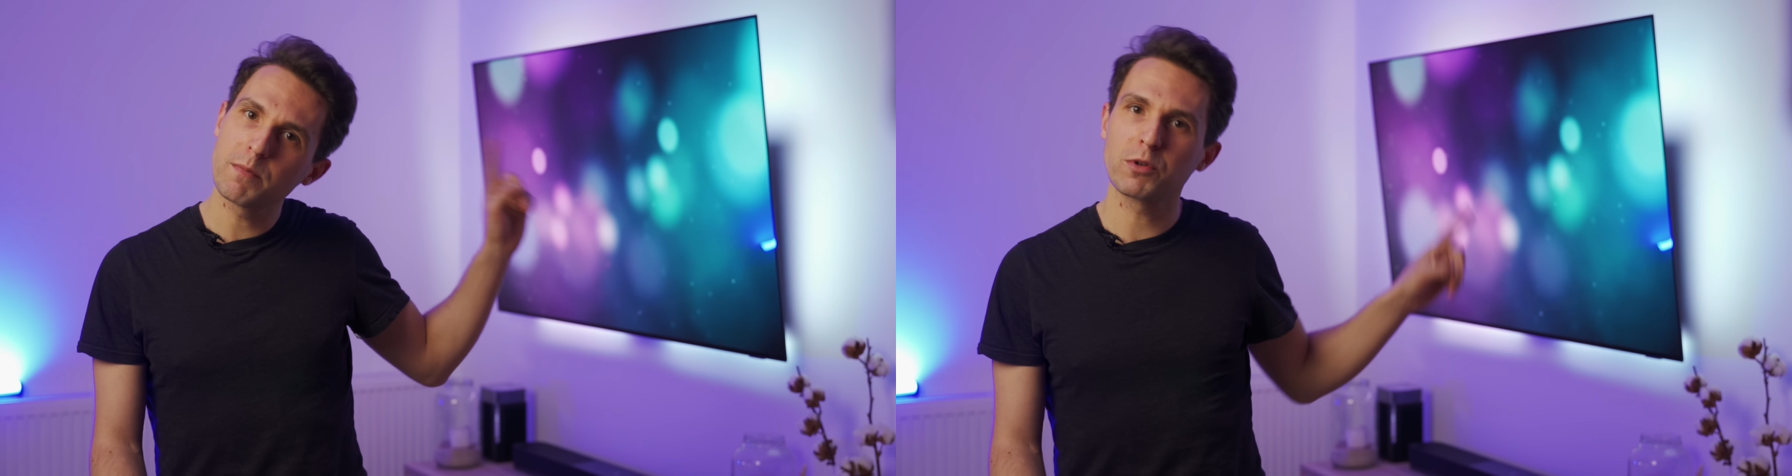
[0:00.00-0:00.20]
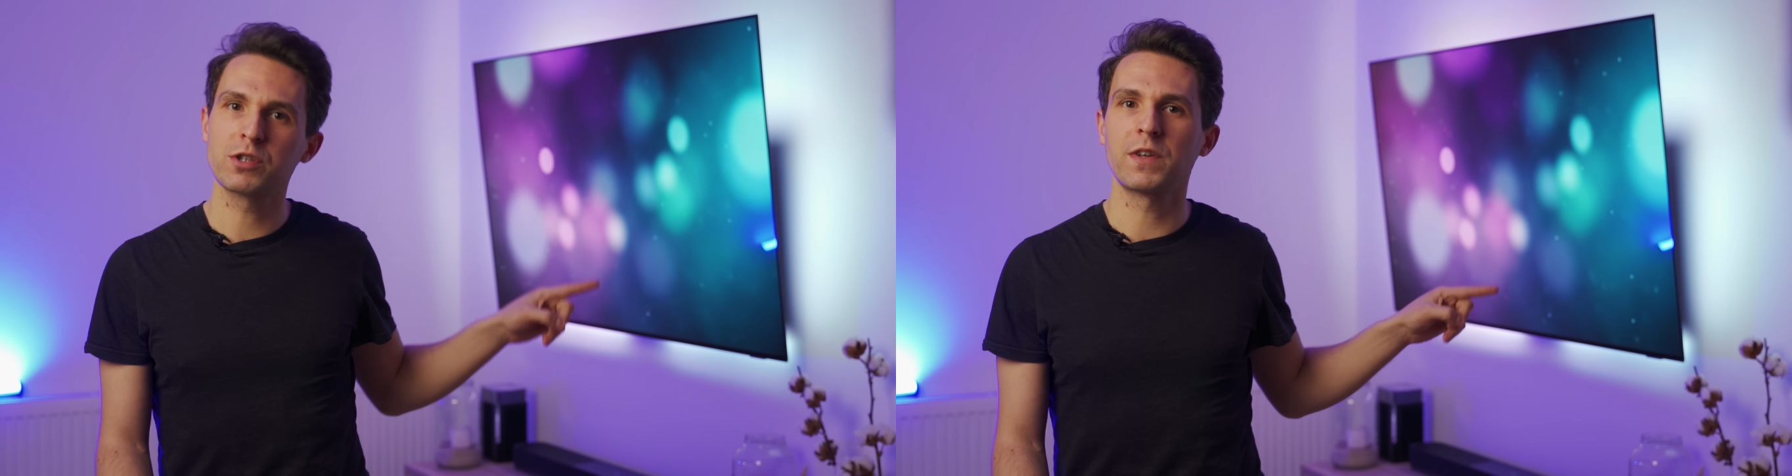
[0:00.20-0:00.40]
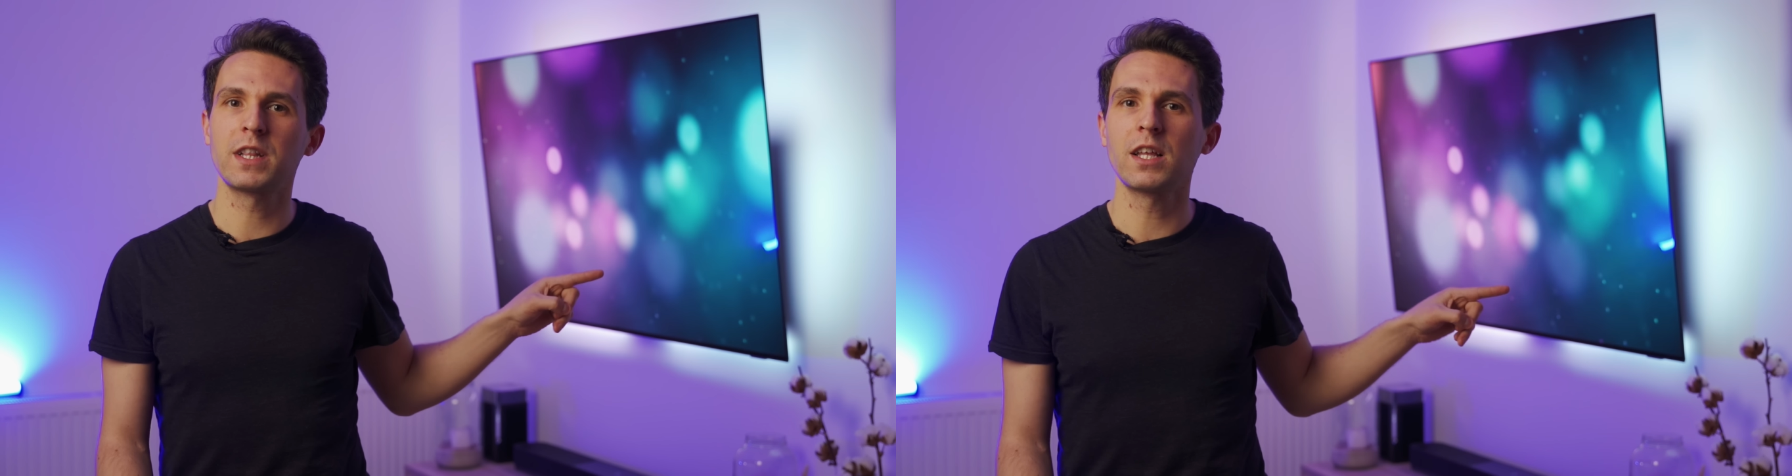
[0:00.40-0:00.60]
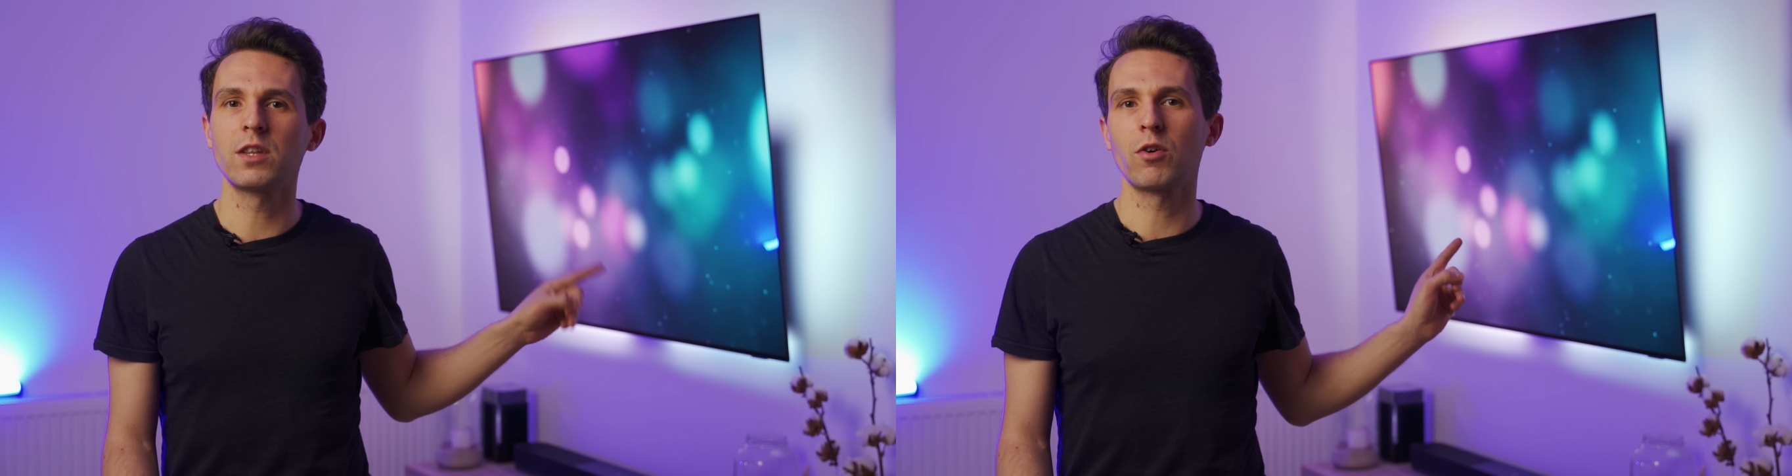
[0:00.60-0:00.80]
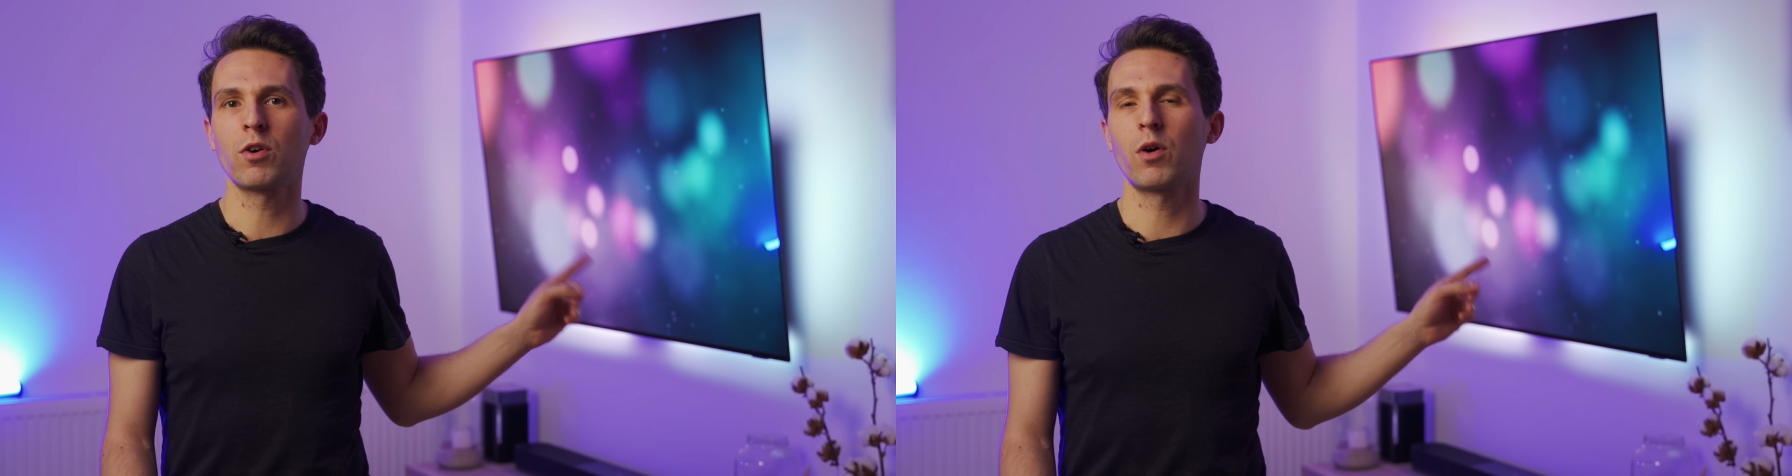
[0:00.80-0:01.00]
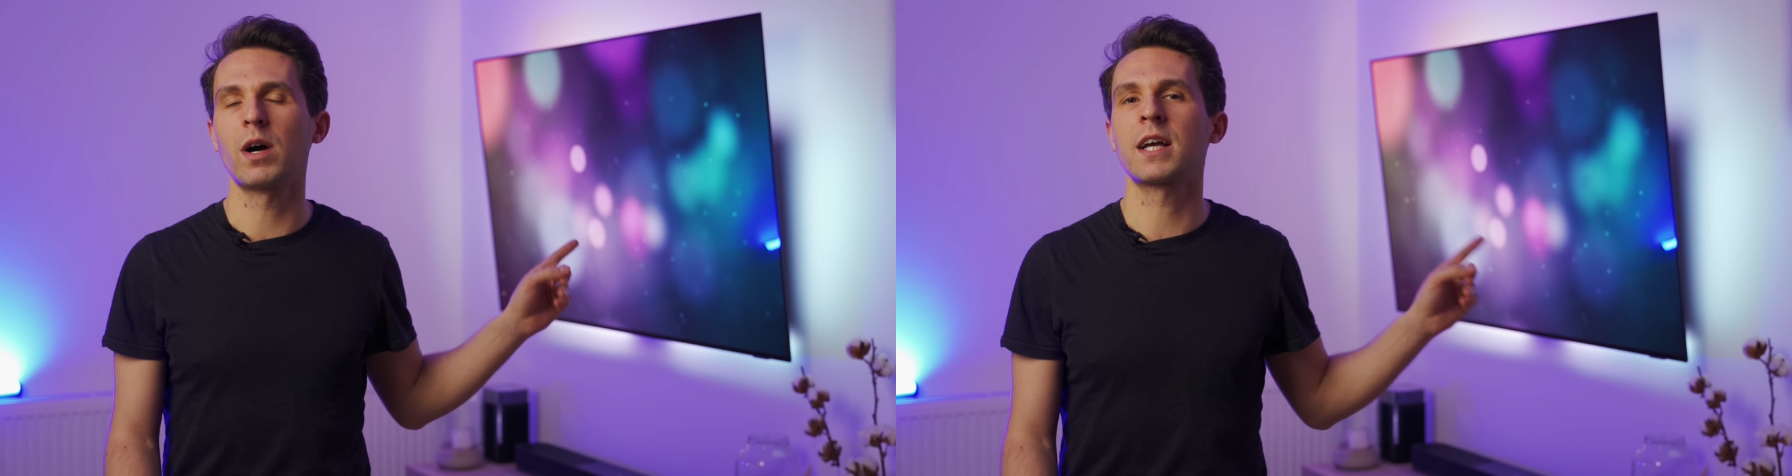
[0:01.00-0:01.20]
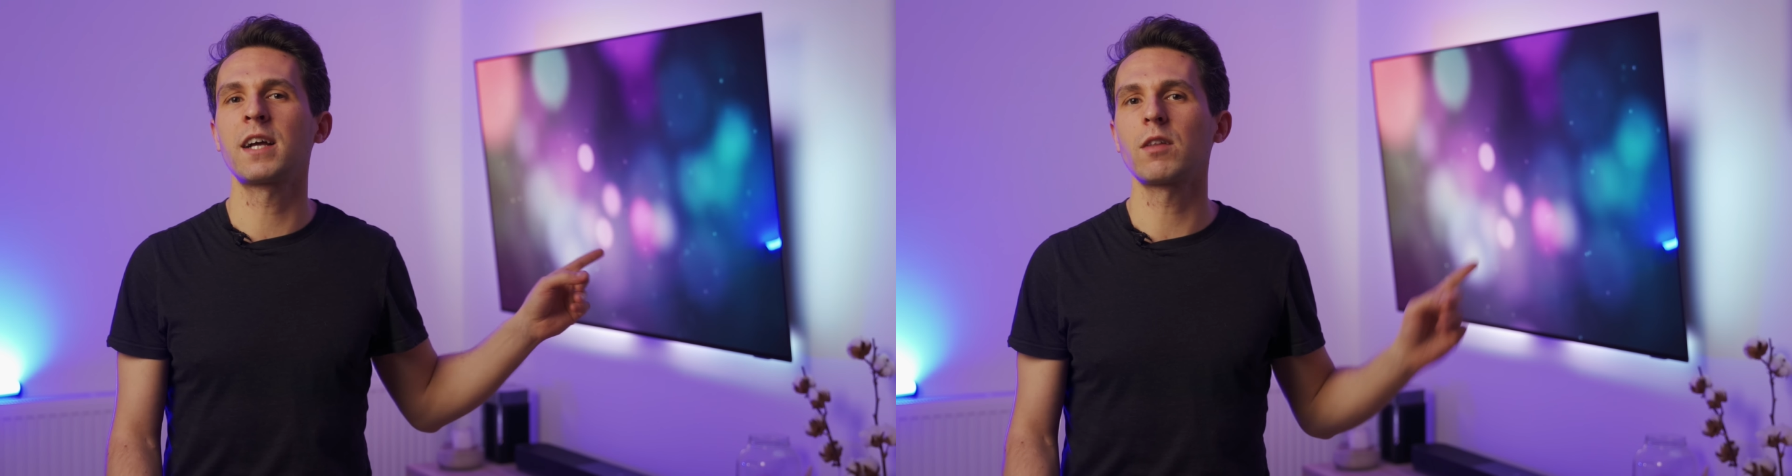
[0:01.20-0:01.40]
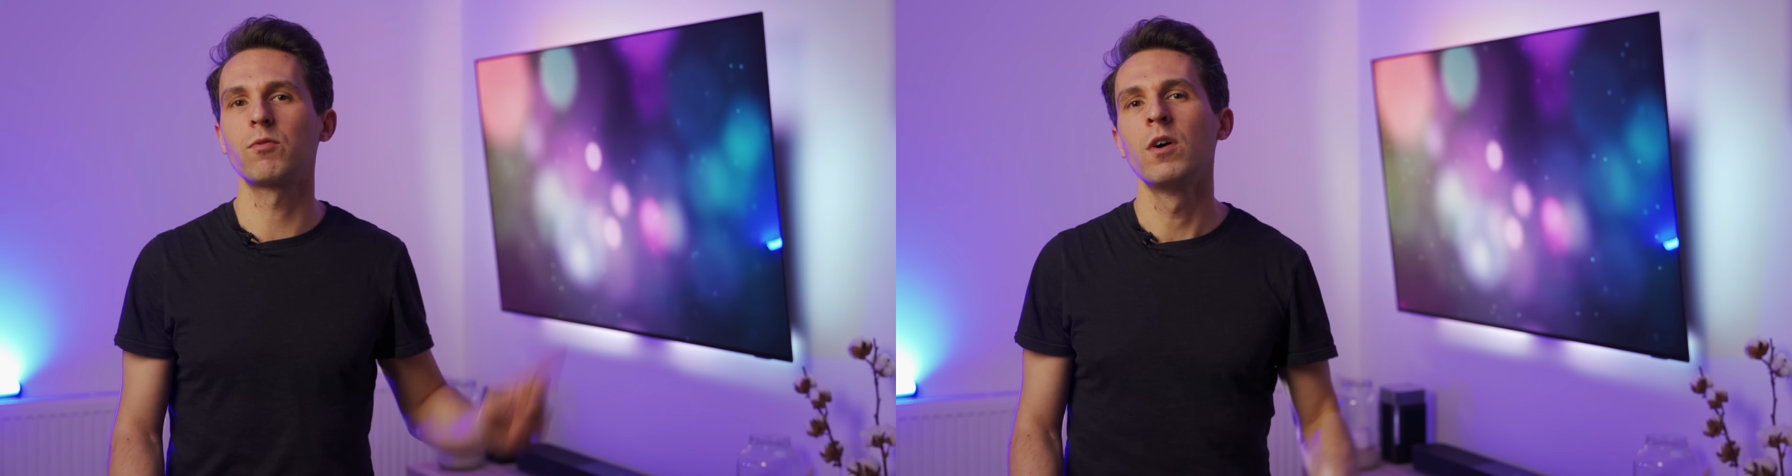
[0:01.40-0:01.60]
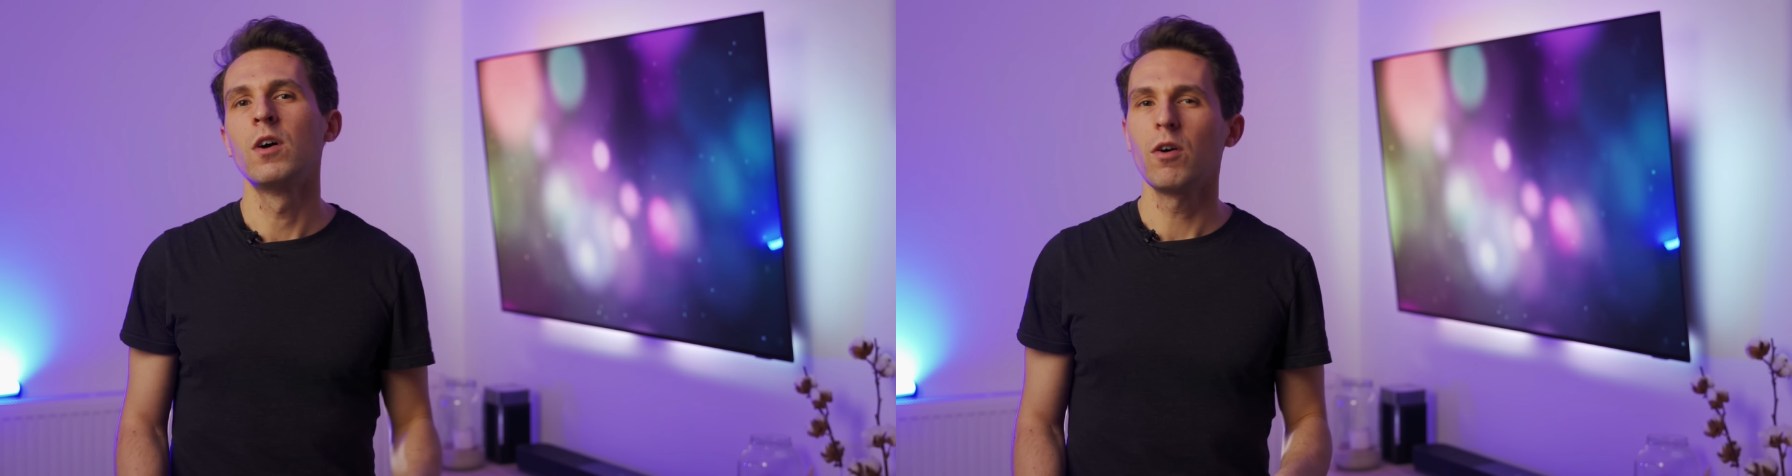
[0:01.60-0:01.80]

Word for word: podświetlenie dookoła ekranu,